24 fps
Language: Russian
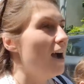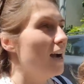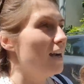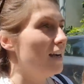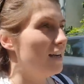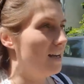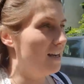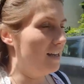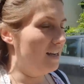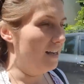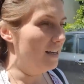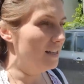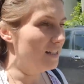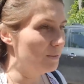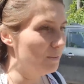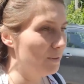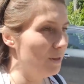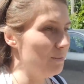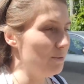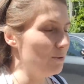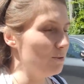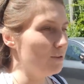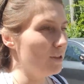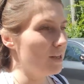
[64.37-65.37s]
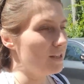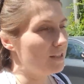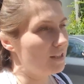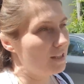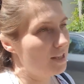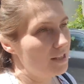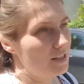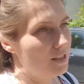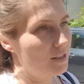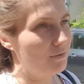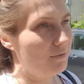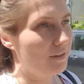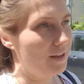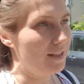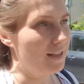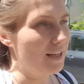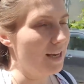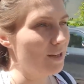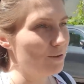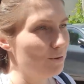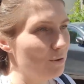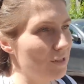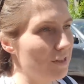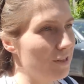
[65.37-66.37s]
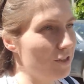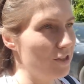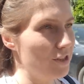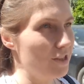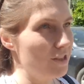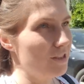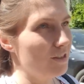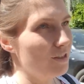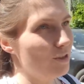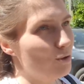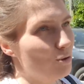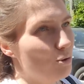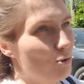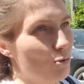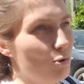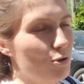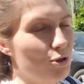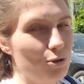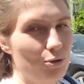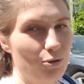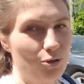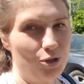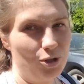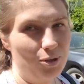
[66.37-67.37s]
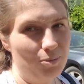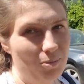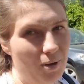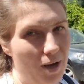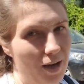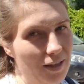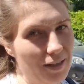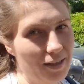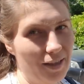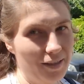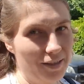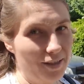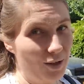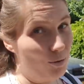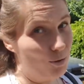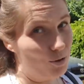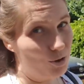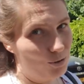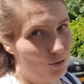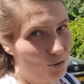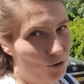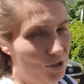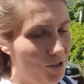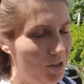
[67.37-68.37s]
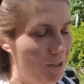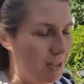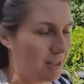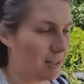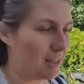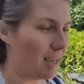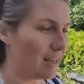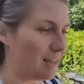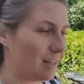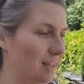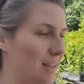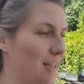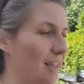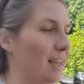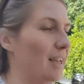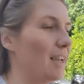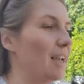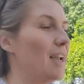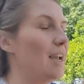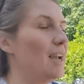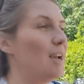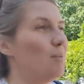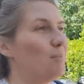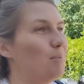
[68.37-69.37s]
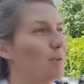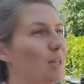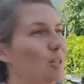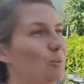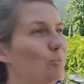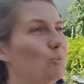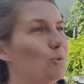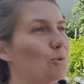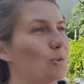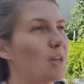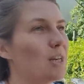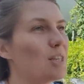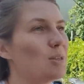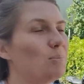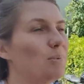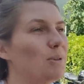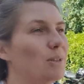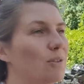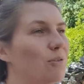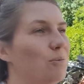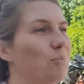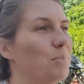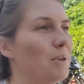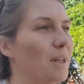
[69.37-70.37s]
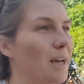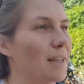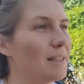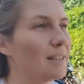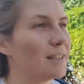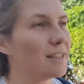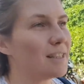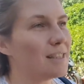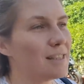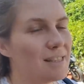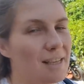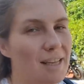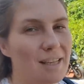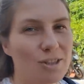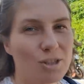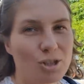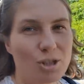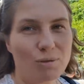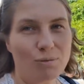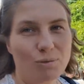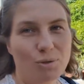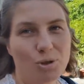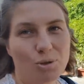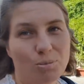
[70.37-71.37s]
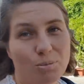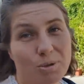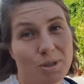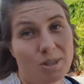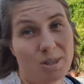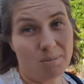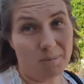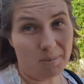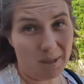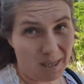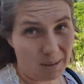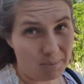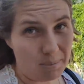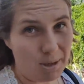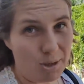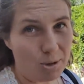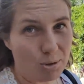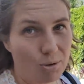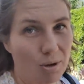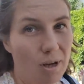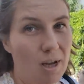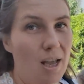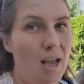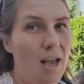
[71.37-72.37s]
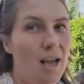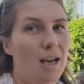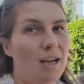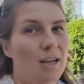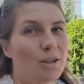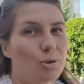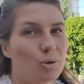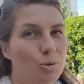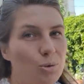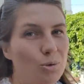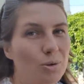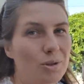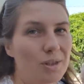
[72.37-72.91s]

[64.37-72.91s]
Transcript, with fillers: Какая-то мебель у нас есть своя, но, если честно, ее очень-очень мало, и она очень-очень старенькая. Поэтому у нас было в планах снять чего-нибудь с мебелью, ну